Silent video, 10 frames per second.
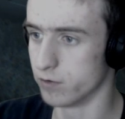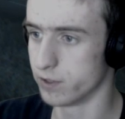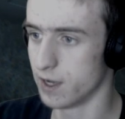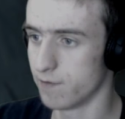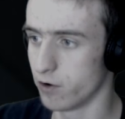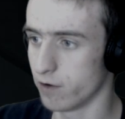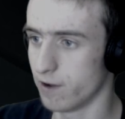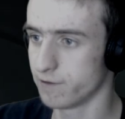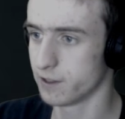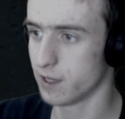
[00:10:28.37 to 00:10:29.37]
hier haben wir noch
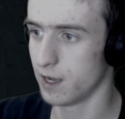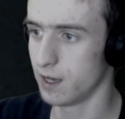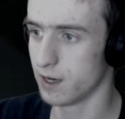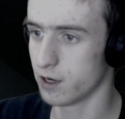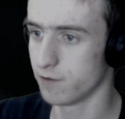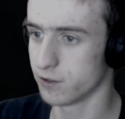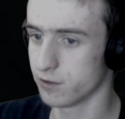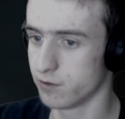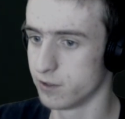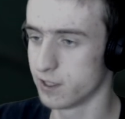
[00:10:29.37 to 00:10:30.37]
Waffenteile. Da können wir uns
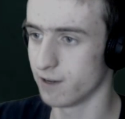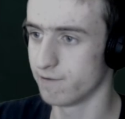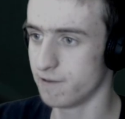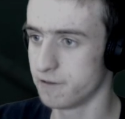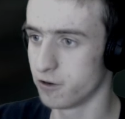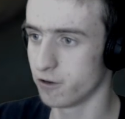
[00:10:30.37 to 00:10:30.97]
unsere Waffe noch